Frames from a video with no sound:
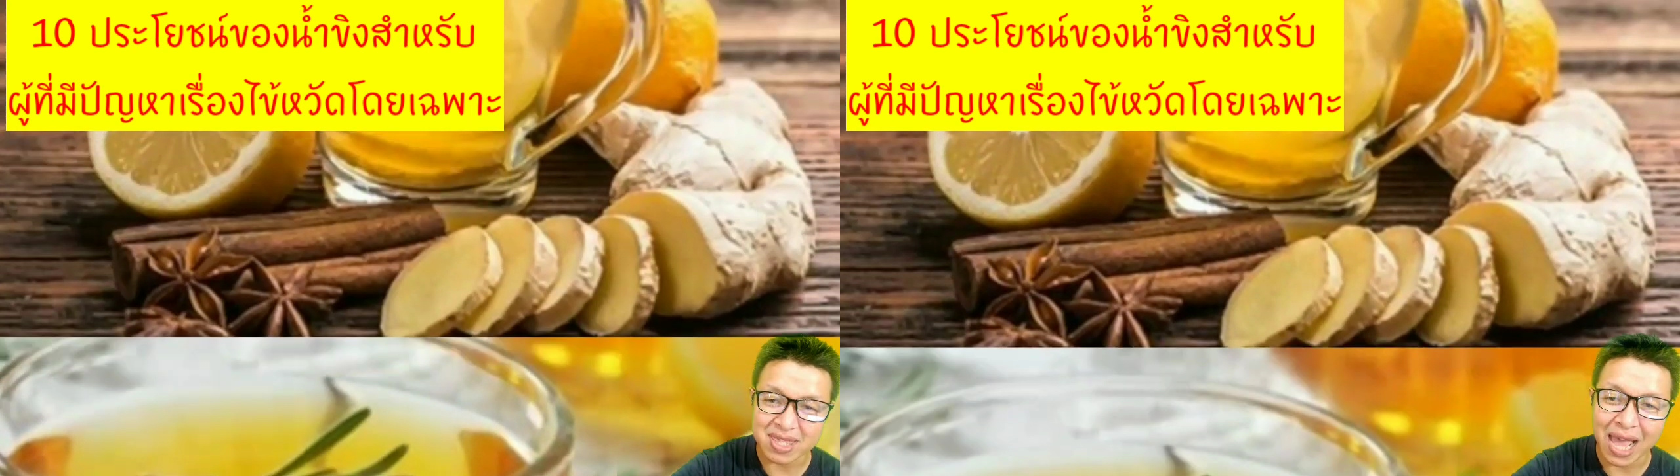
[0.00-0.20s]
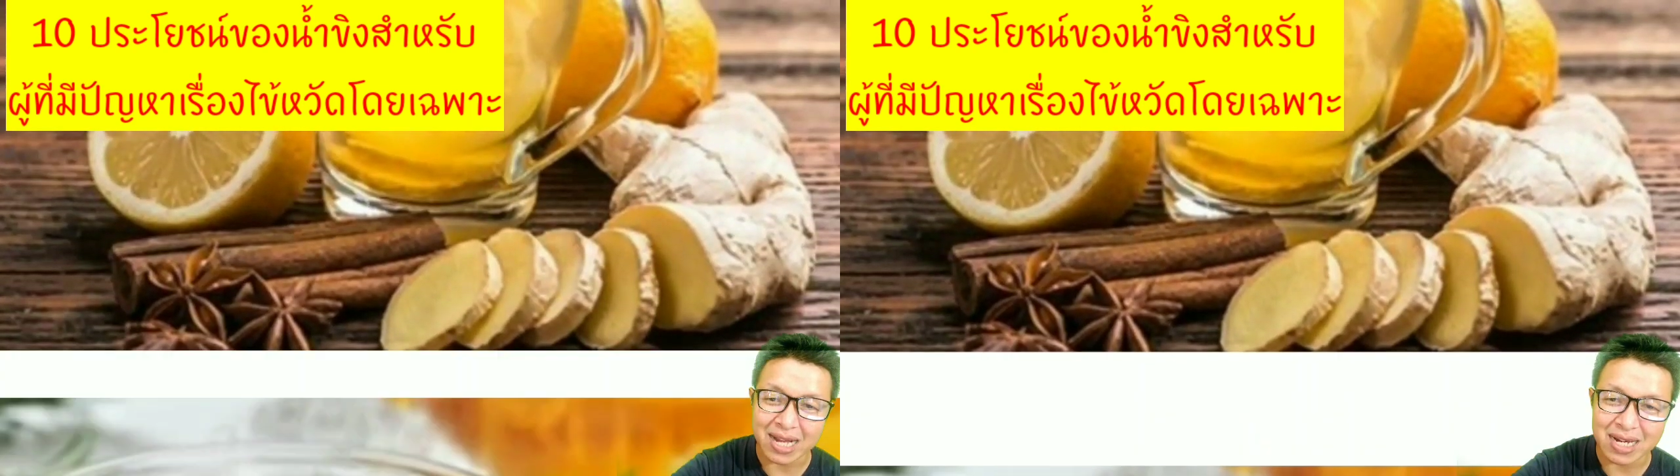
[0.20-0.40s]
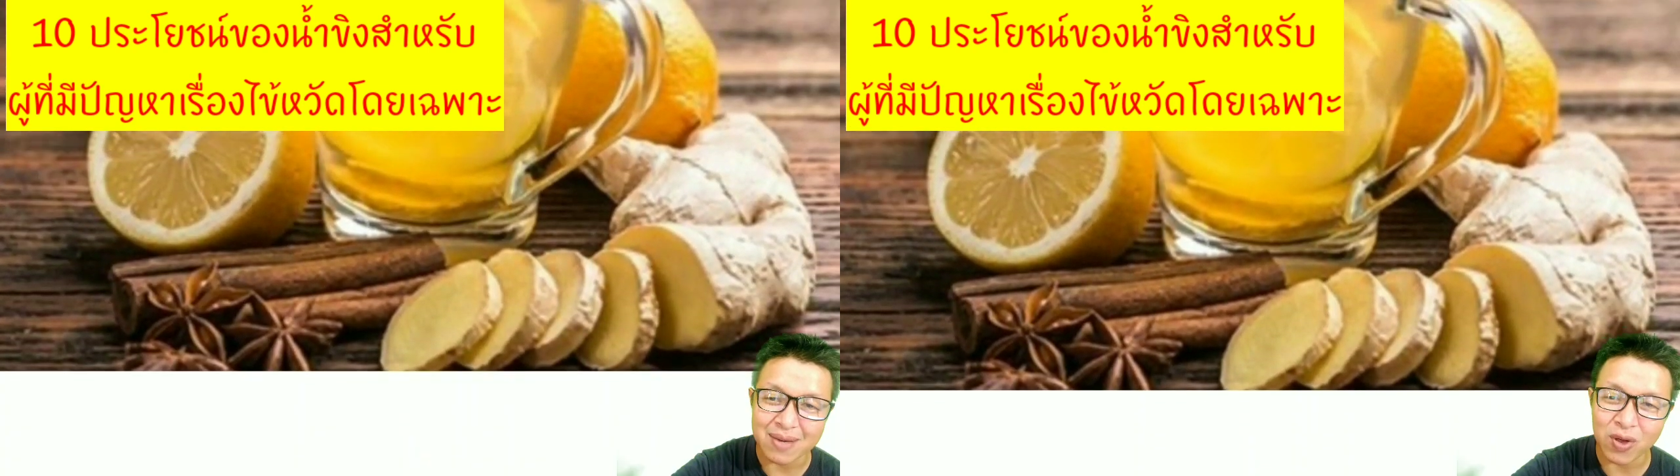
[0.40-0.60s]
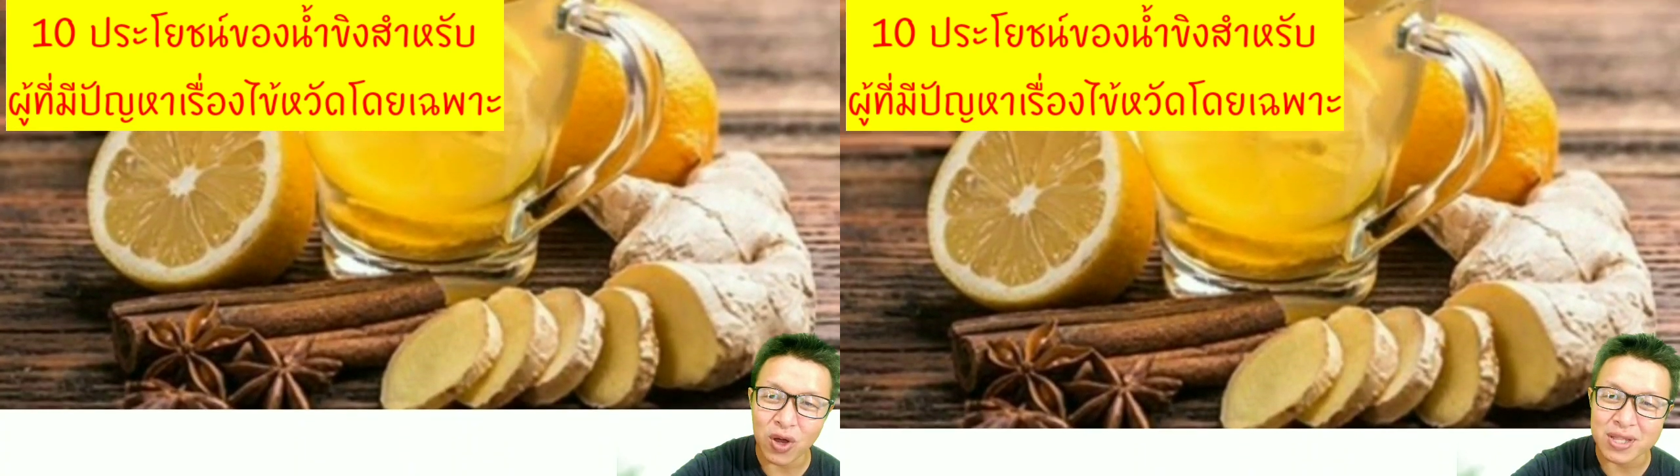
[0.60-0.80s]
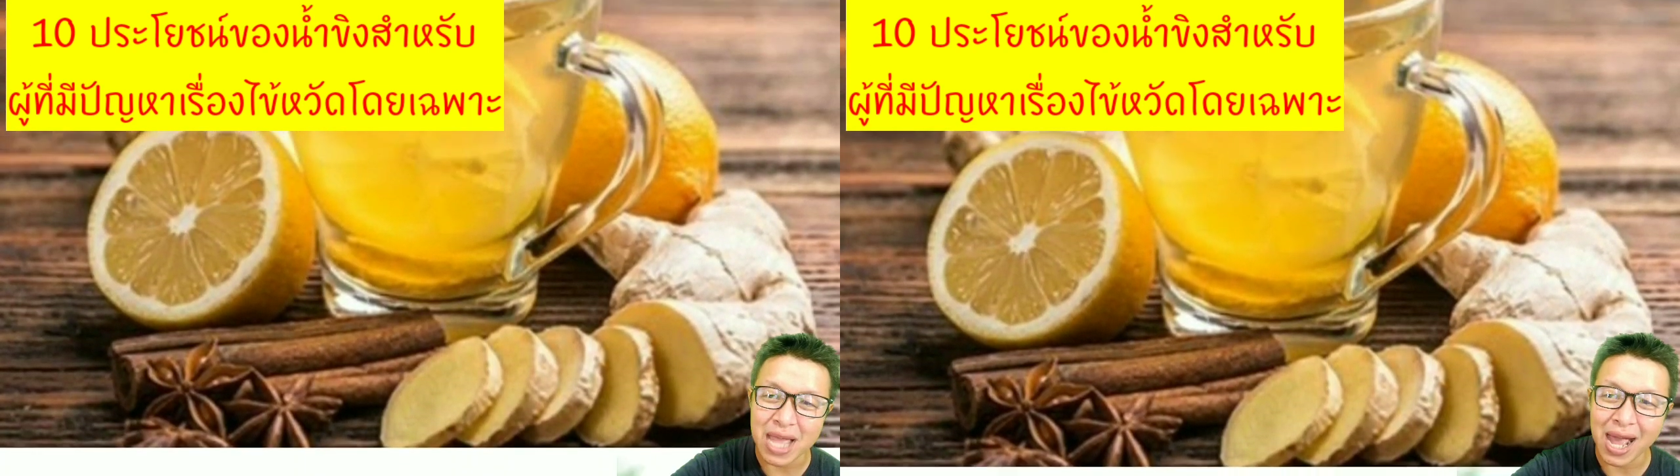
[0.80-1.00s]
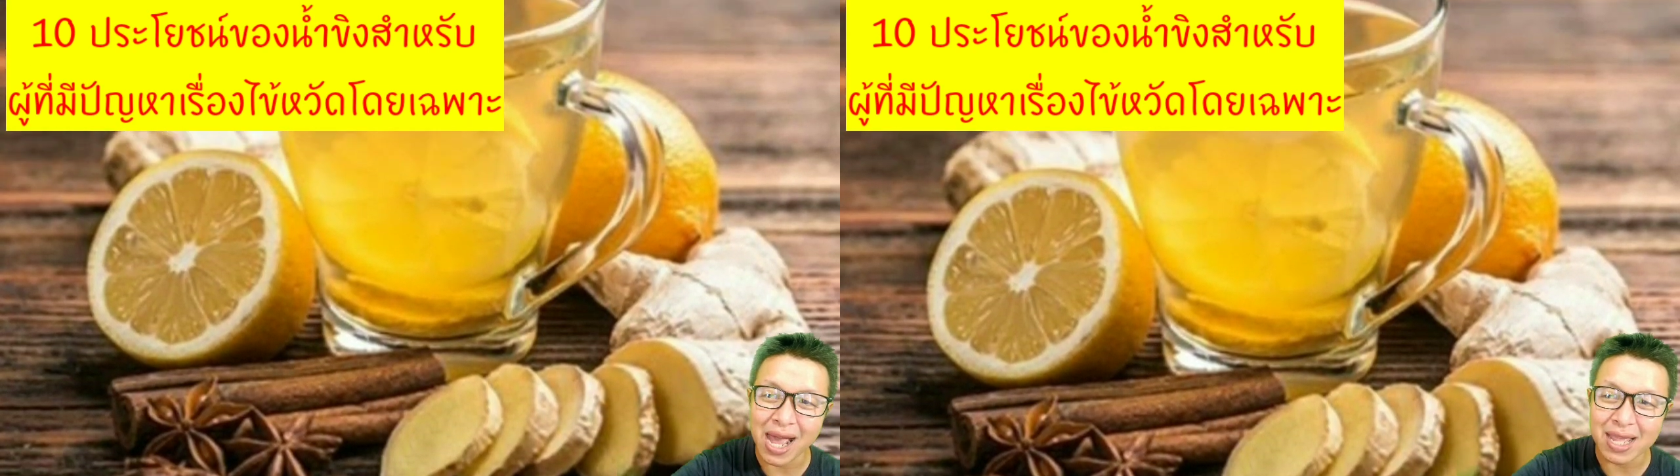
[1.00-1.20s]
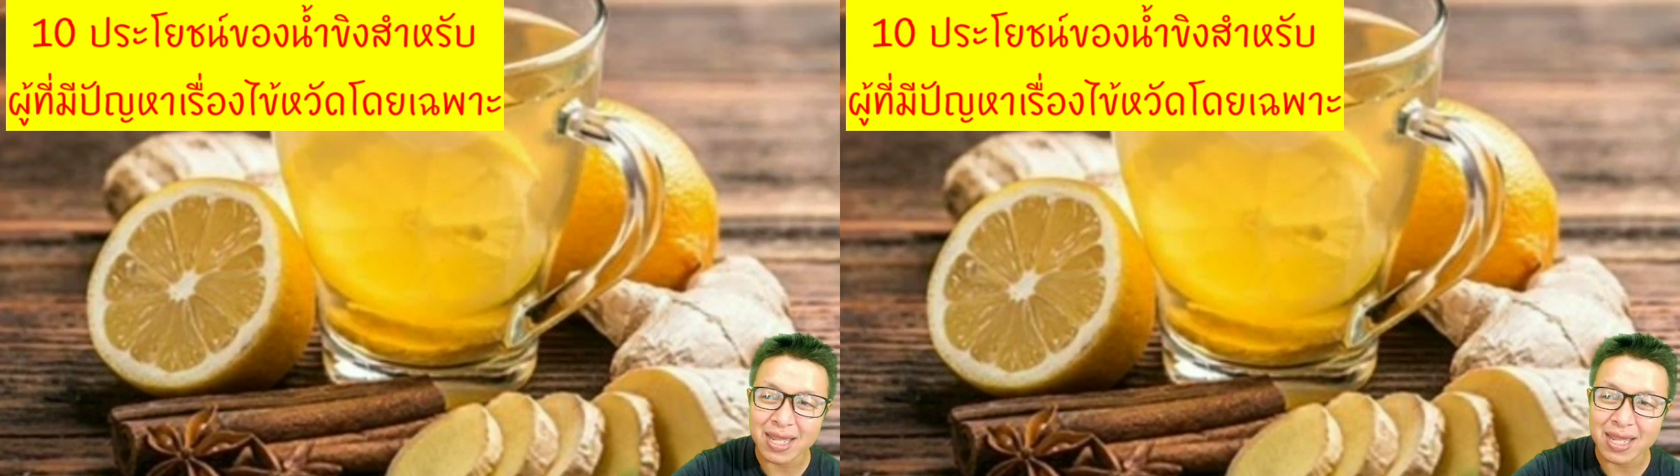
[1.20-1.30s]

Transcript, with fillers: ต่างๆ ในลำคอได้